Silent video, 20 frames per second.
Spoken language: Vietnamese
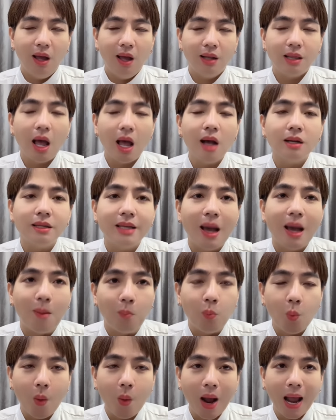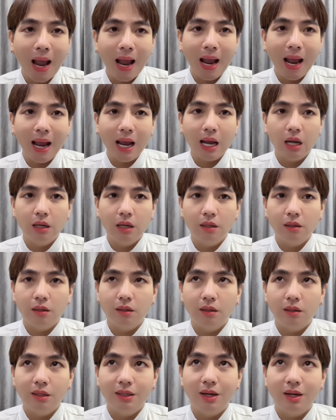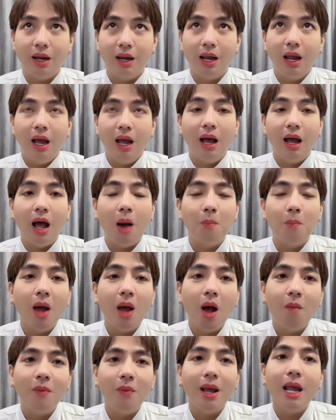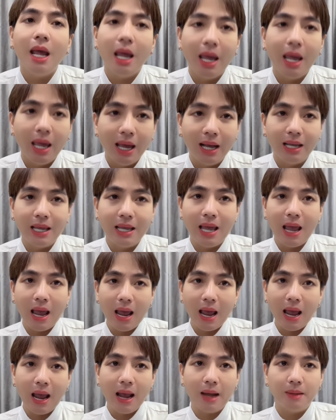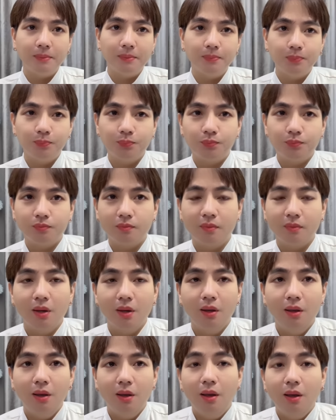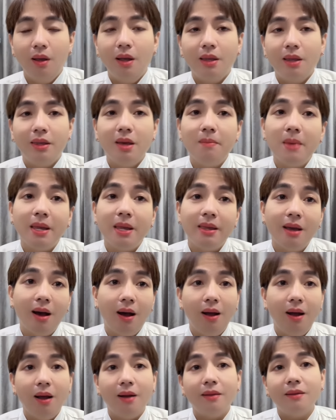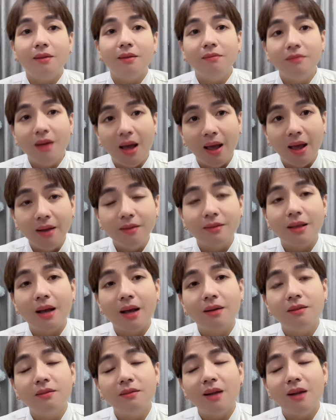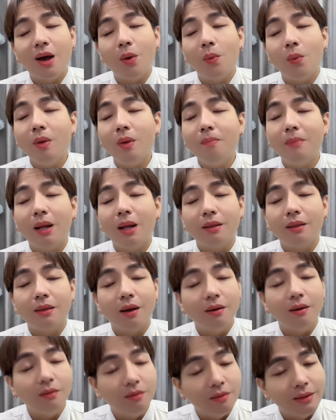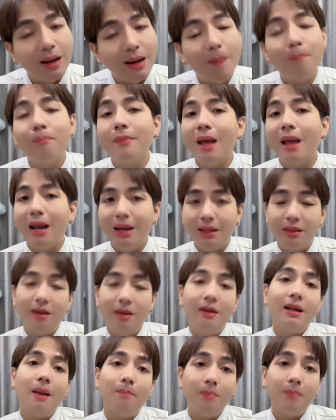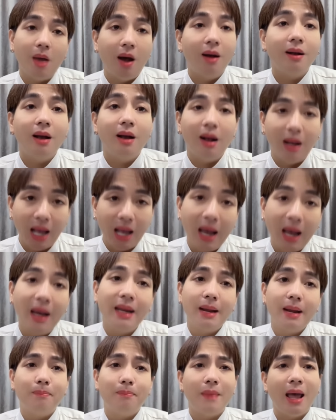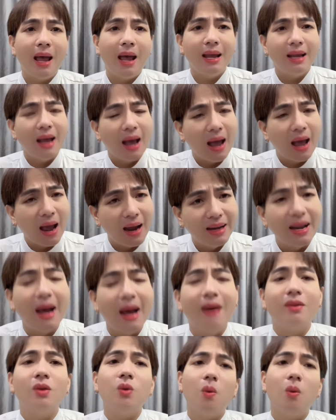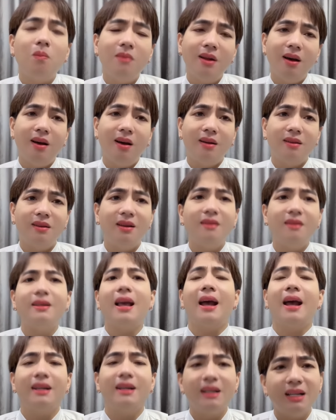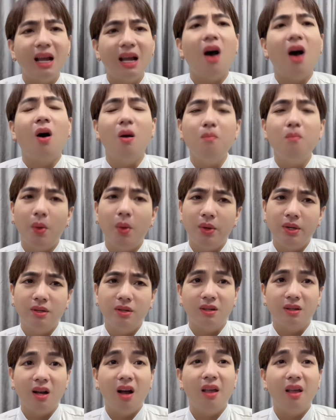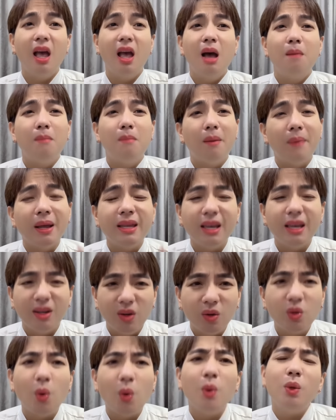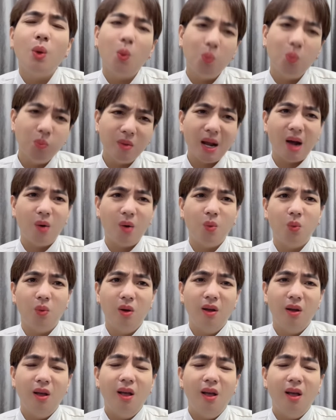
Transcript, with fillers: à, thất vọng quá rồi à, hồng loan không phải hiền nha chứ bây giờ hả cứ để người ta cứ nói mình từ năm này tới năm nọ gần hai năm nay ngày nào nó cũng lên như vậy đó thì hỏi mọi người coi mà phải chi nó nói đúng đâu